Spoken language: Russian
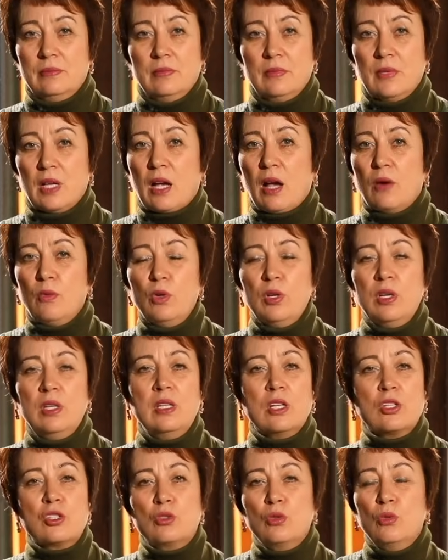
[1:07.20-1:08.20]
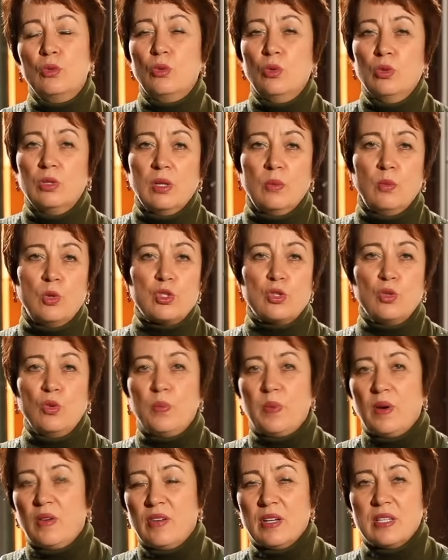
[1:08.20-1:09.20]
На кого и на что угодно можно
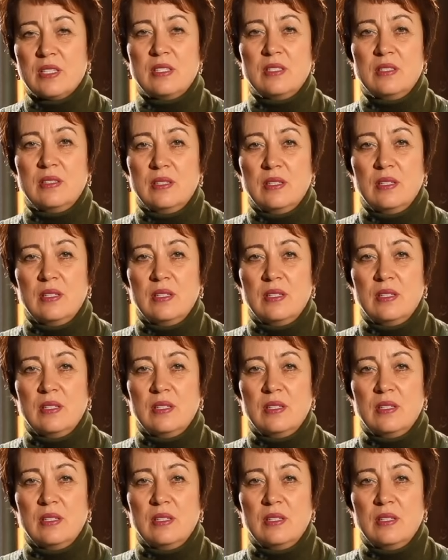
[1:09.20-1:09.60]
уповать.